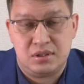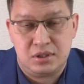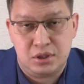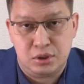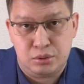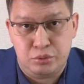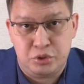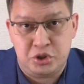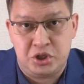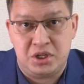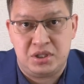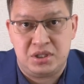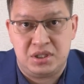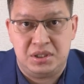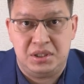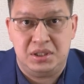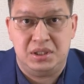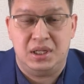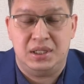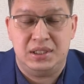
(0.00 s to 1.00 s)
текущей
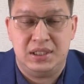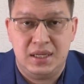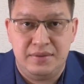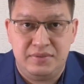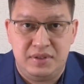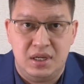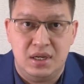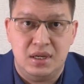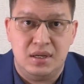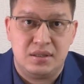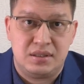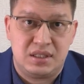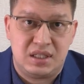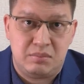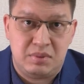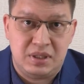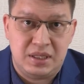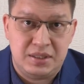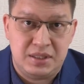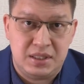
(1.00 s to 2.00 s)
цены на нефть
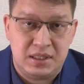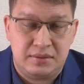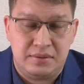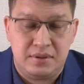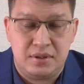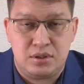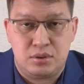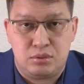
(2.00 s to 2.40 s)
стабилизировать